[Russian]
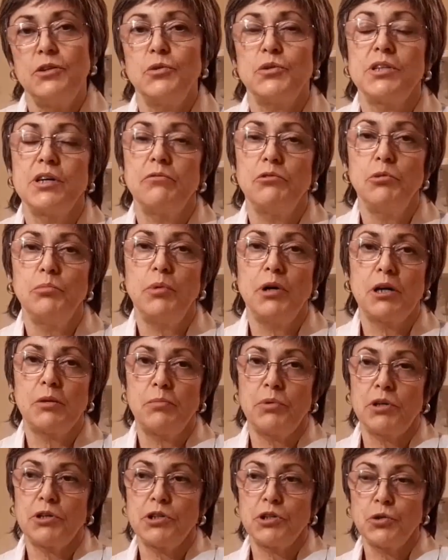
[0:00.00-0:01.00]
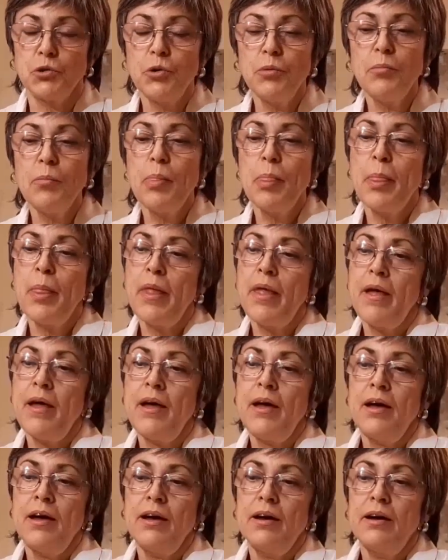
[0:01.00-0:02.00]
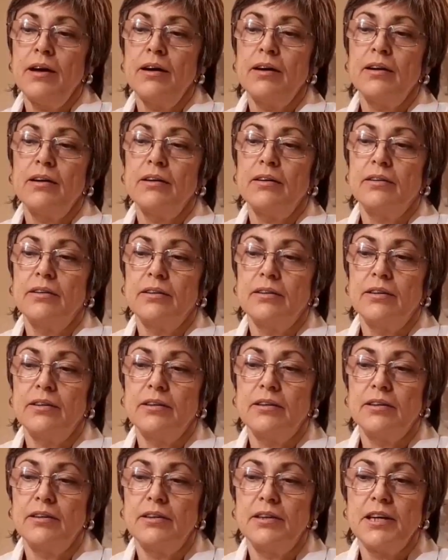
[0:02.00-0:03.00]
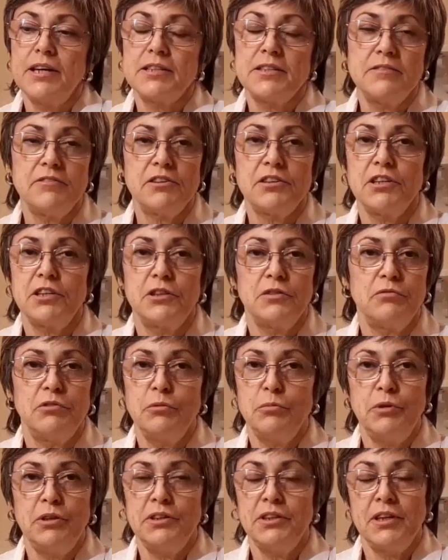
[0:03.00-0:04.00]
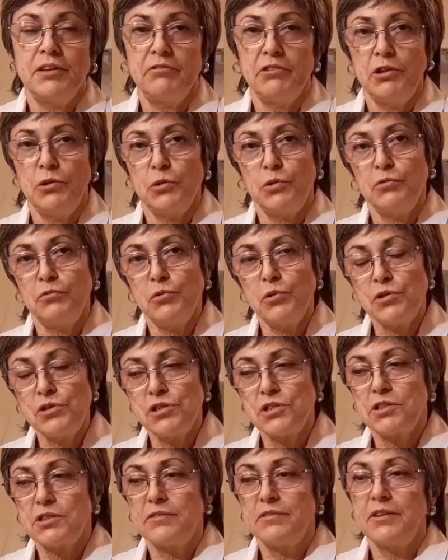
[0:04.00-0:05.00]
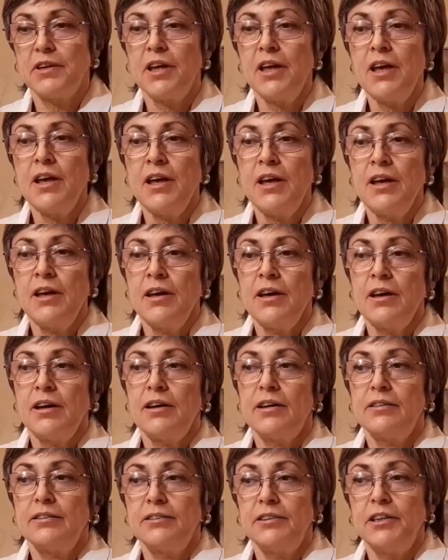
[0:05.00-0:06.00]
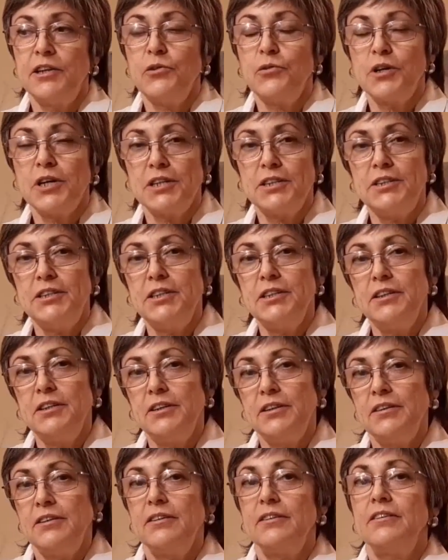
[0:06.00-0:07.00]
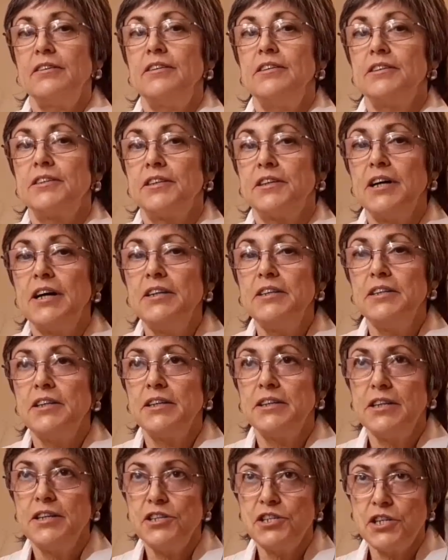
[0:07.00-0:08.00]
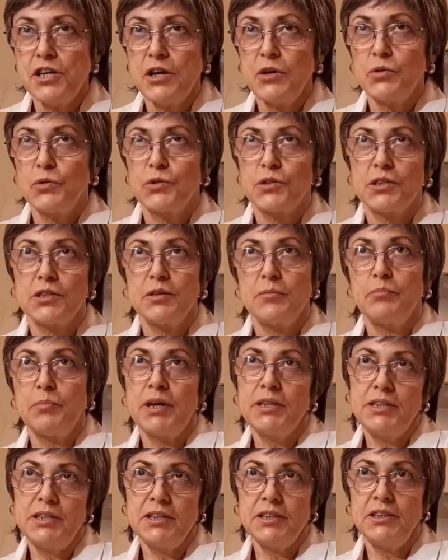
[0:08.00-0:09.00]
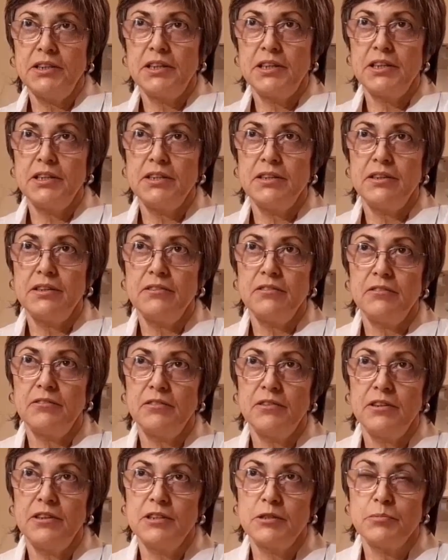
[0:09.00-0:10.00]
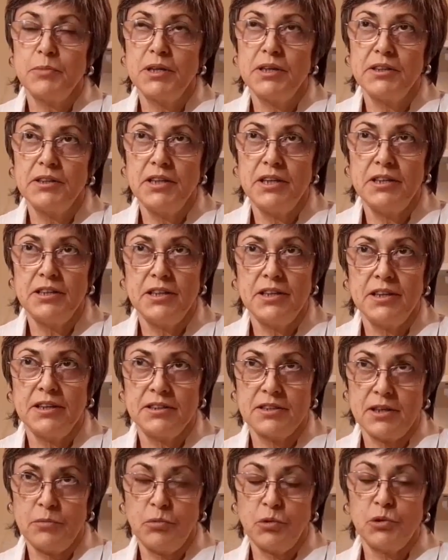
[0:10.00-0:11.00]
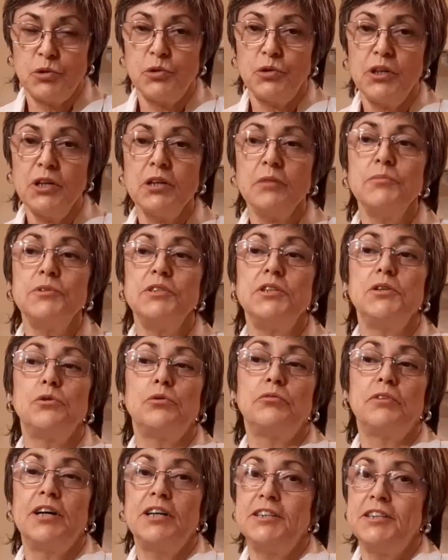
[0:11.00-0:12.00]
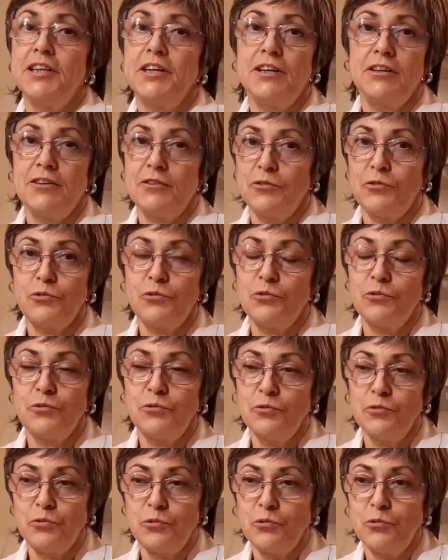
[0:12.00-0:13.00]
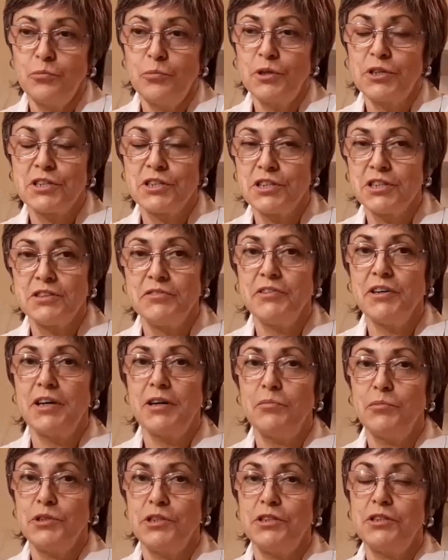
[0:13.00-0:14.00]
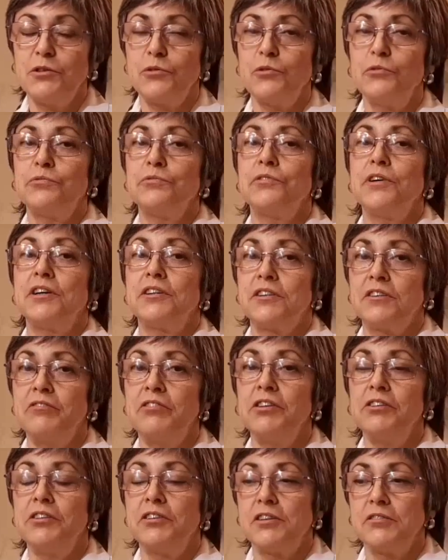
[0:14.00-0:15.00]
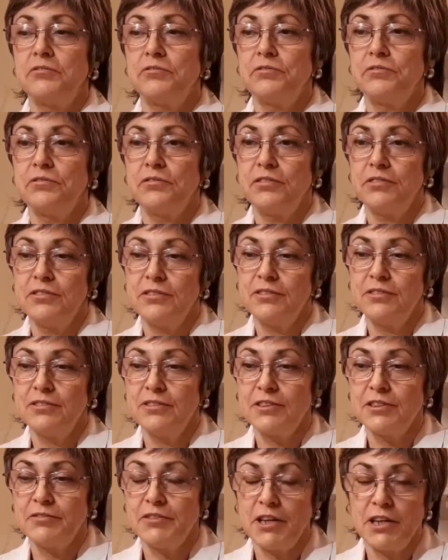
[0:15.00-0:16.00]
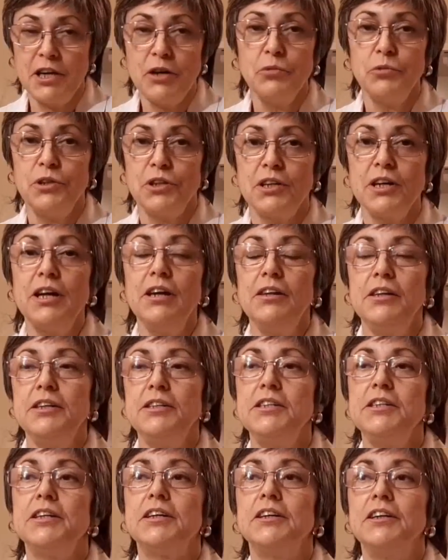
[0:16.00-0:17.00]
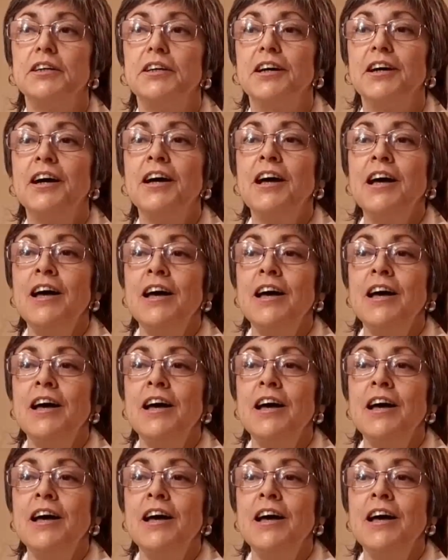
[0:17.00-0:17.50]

Ее зовут Барбара Шо. Э, я совершенно влюблена в ее творчество. Ее картины из ткани отличаются по технике исполнения от работ других мастеров, хотя у большинства мастеров арт-квилтеров э, своя уникальная техника.